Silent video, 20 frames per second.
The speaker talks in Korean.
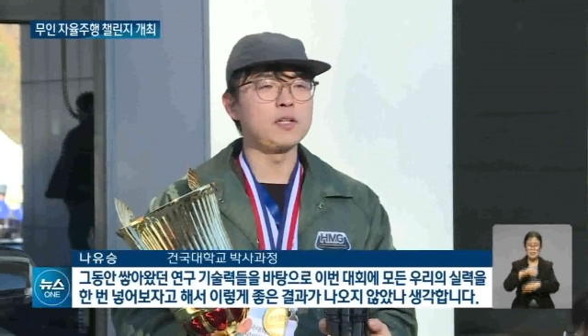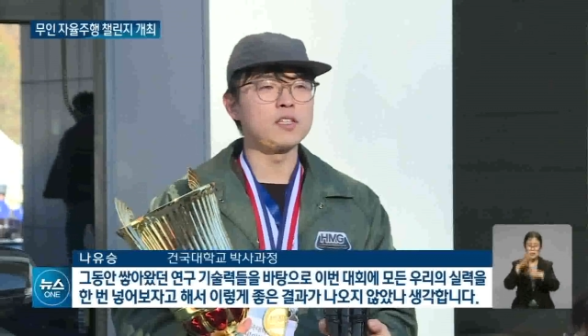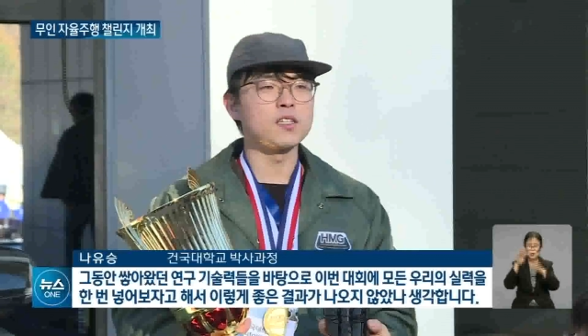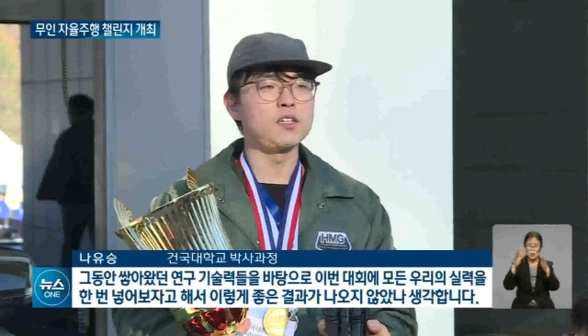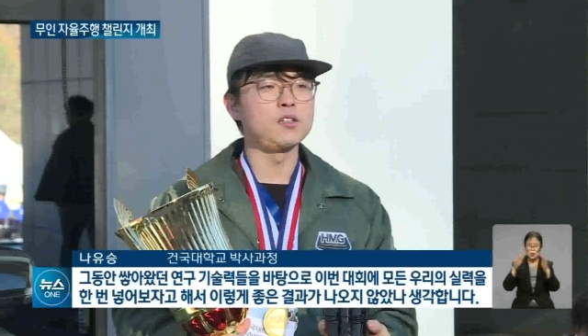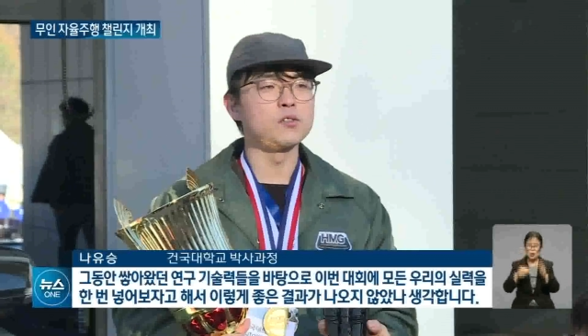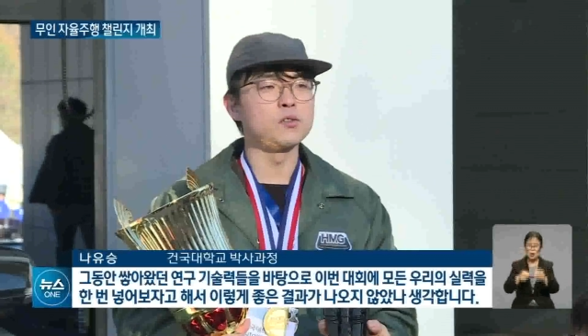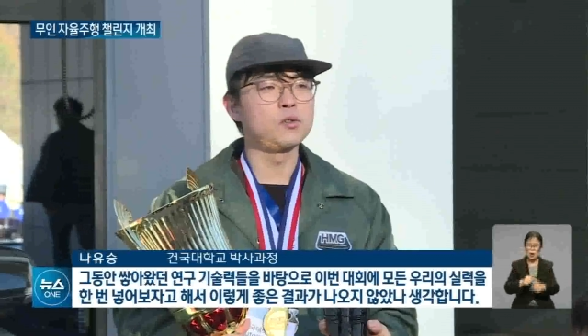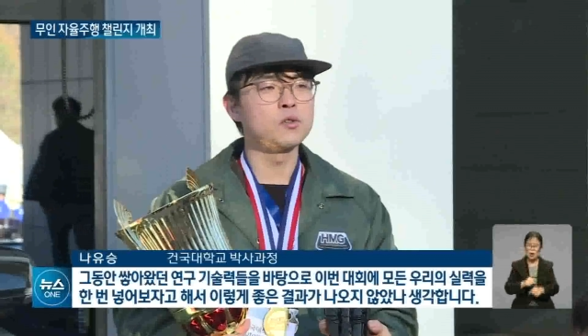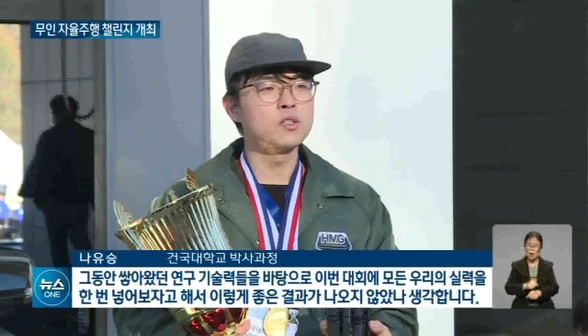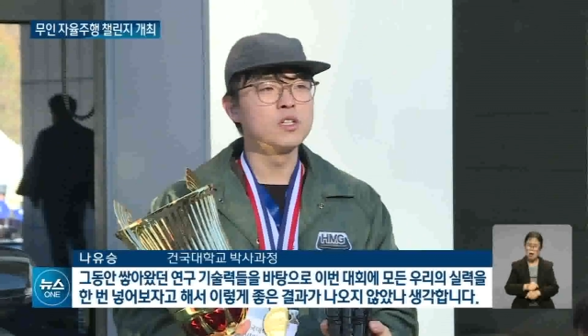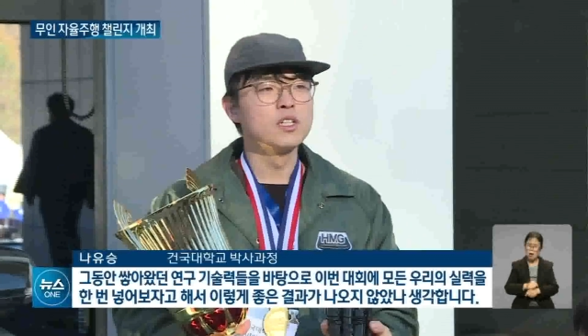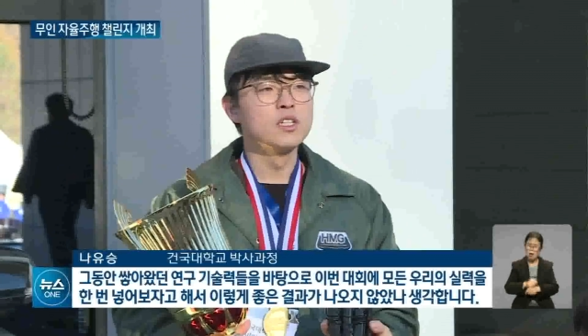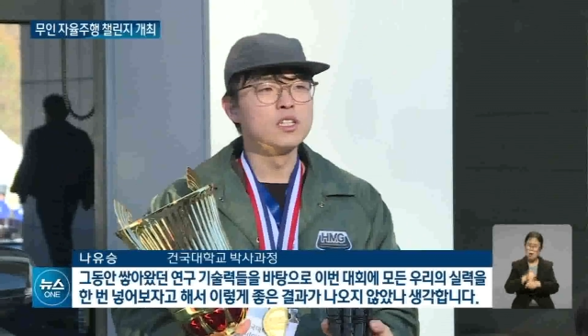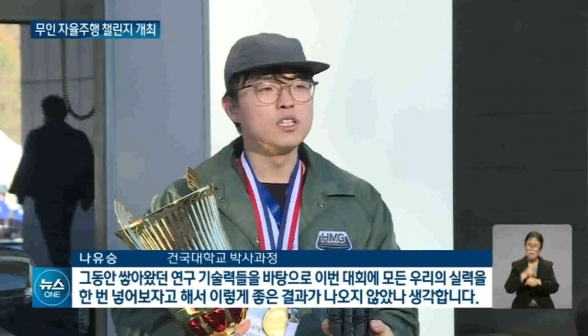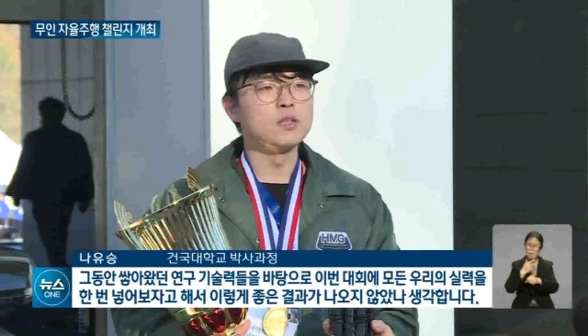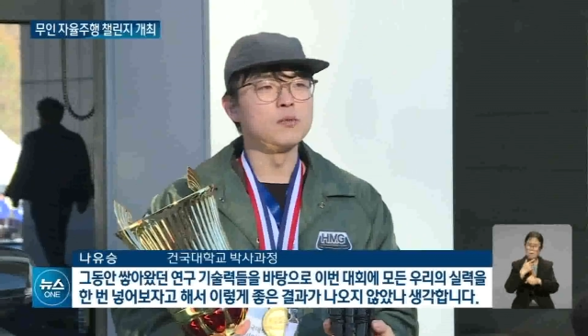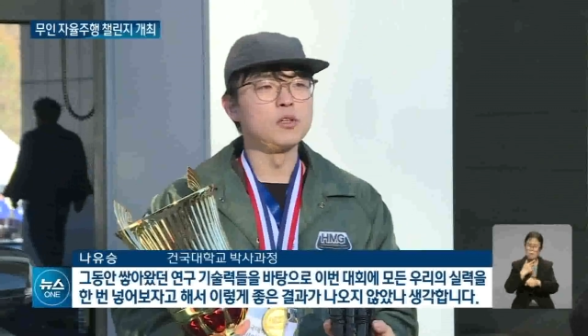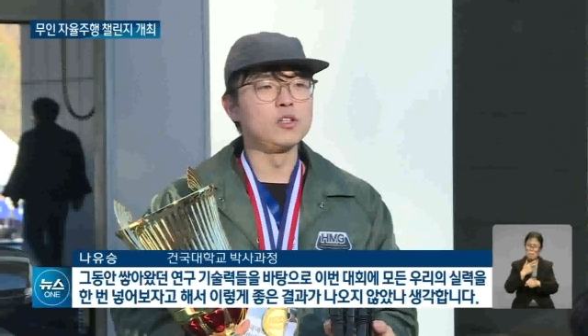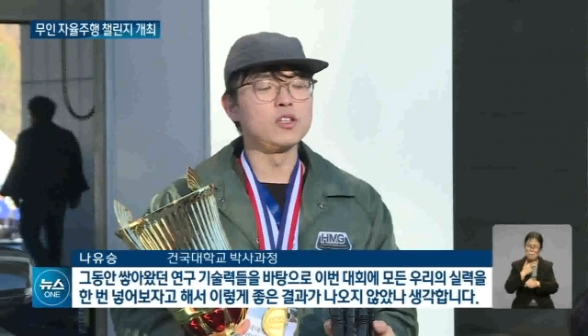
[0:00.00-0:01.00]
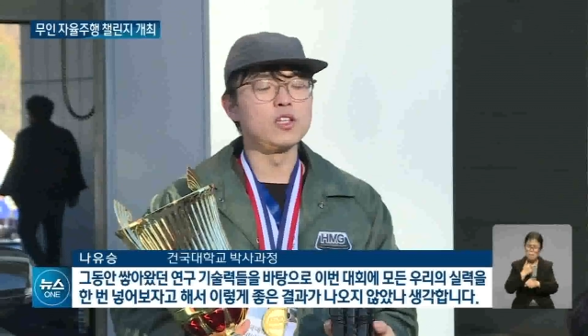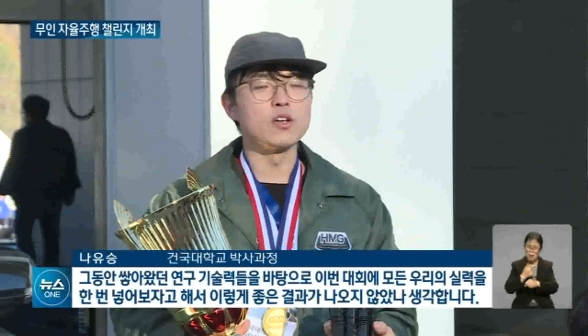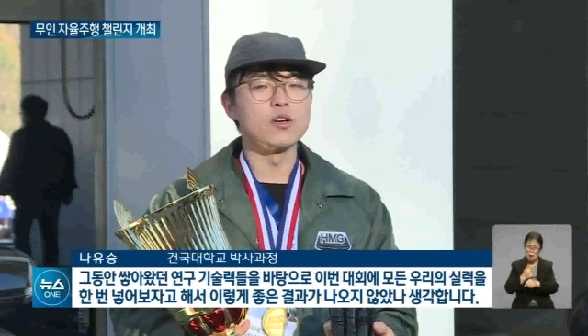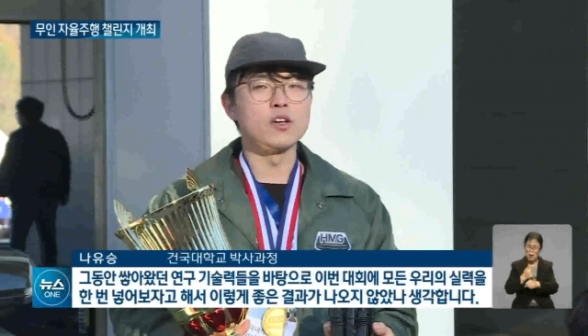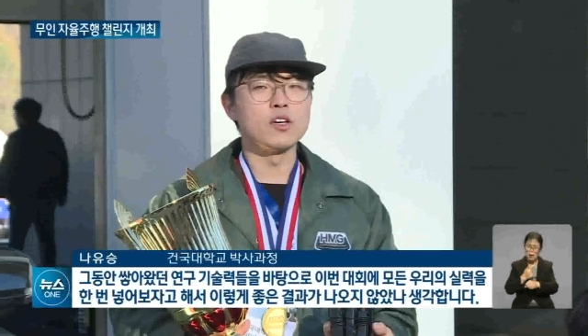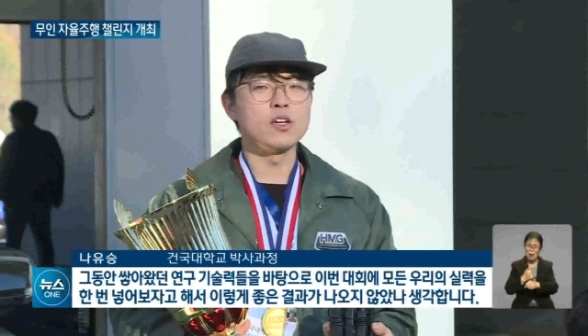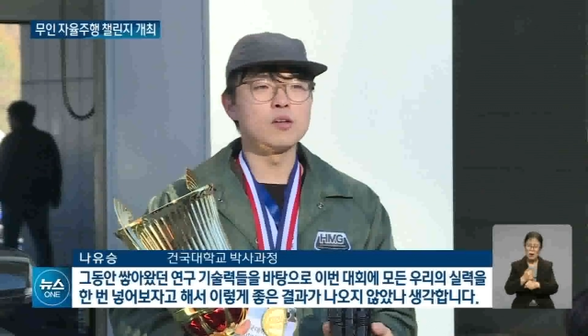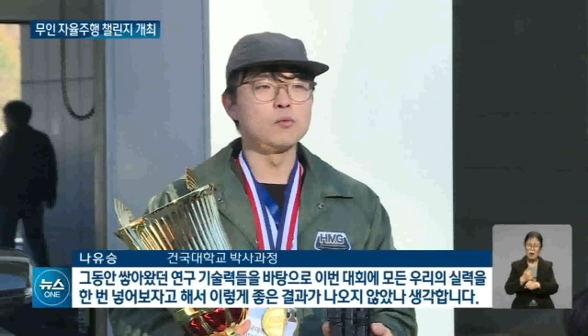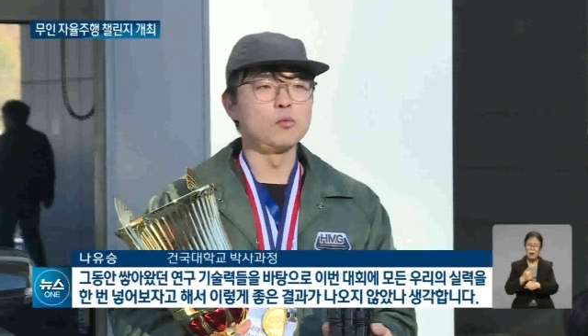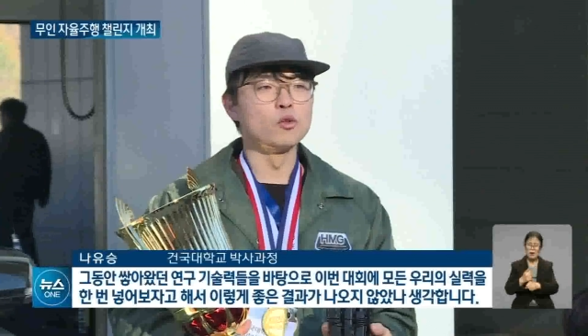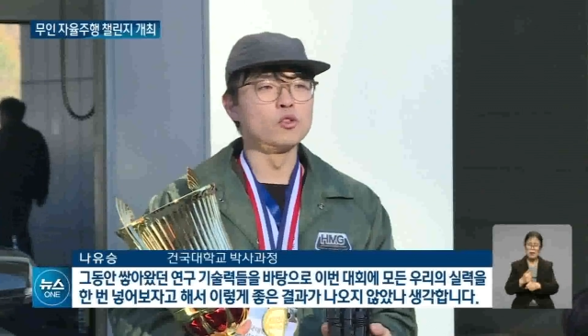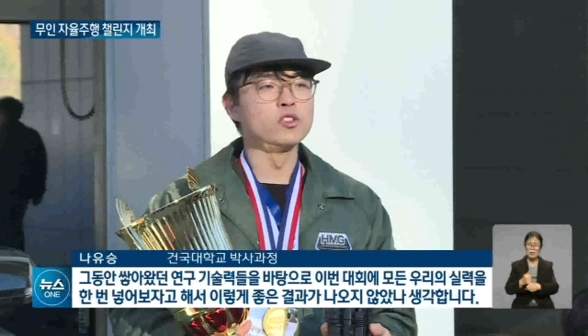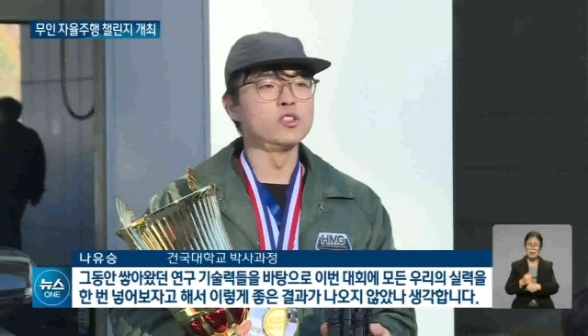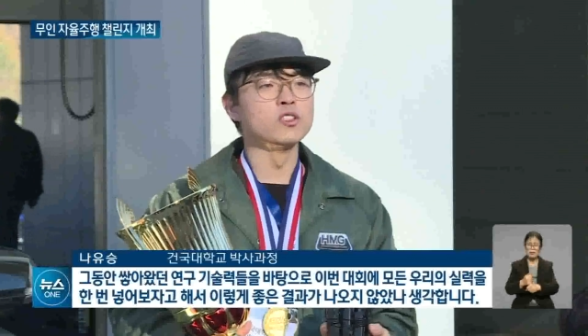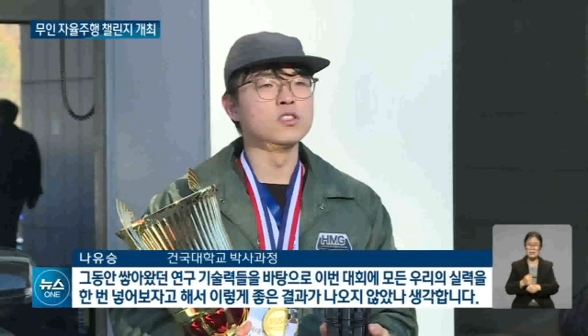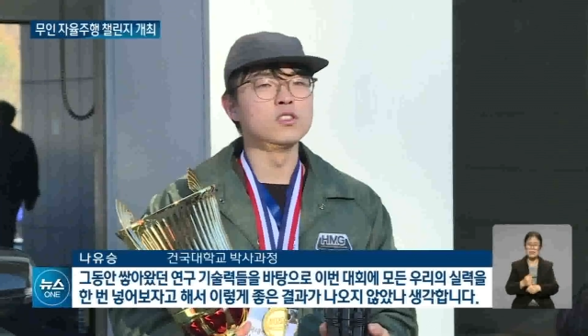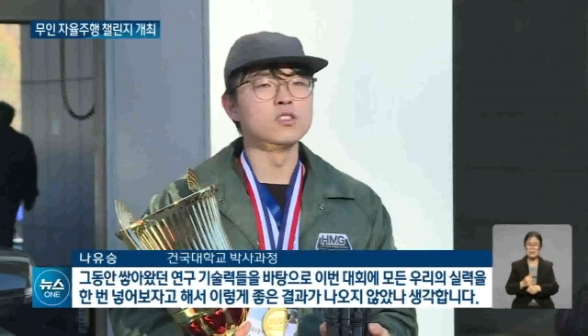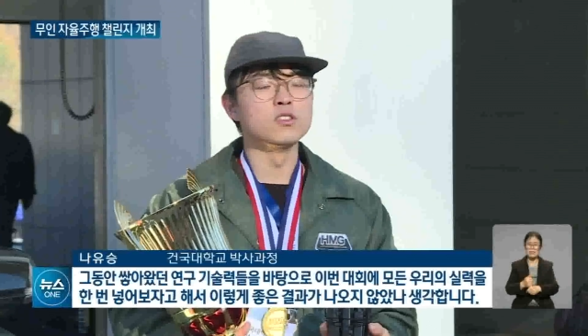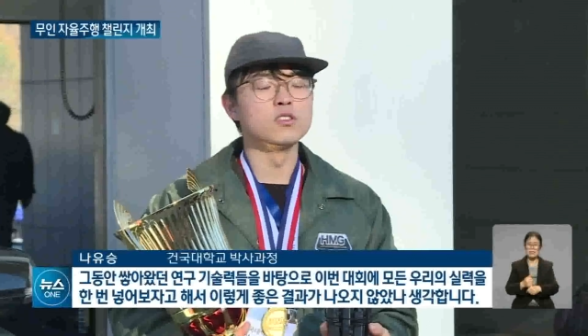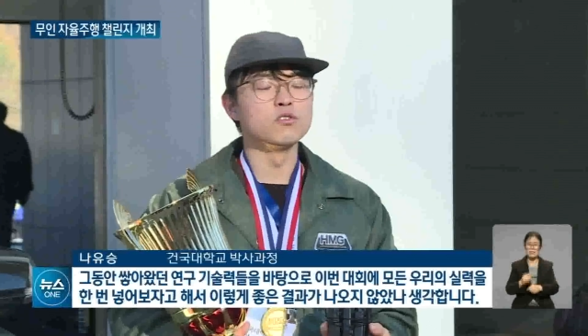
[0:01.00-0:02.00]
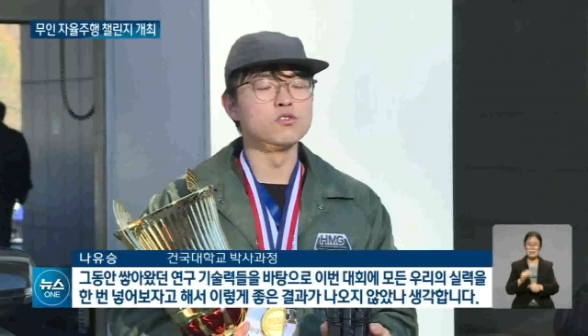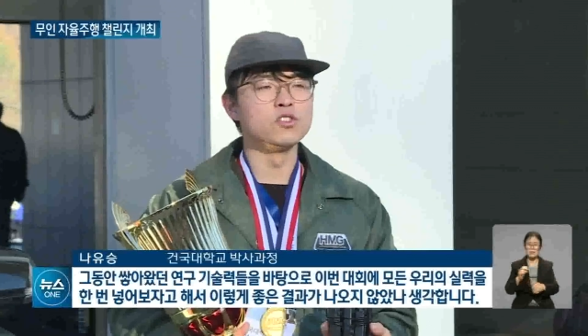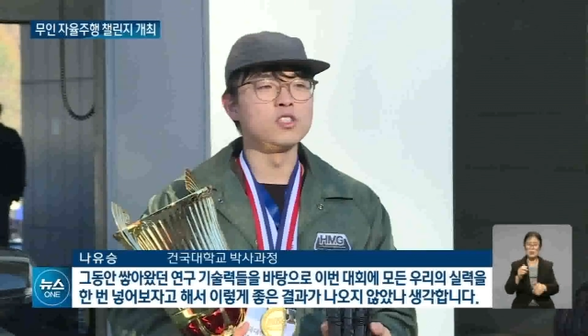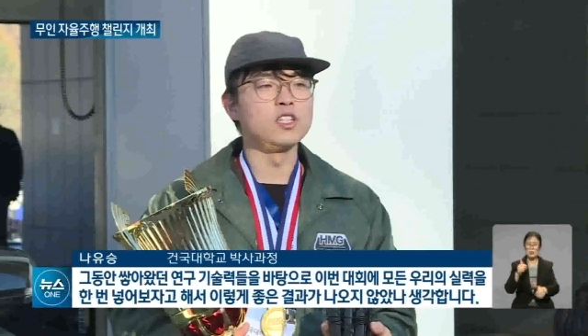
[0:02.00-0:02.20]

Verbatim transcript: 바탕으로 이번 대회에 모든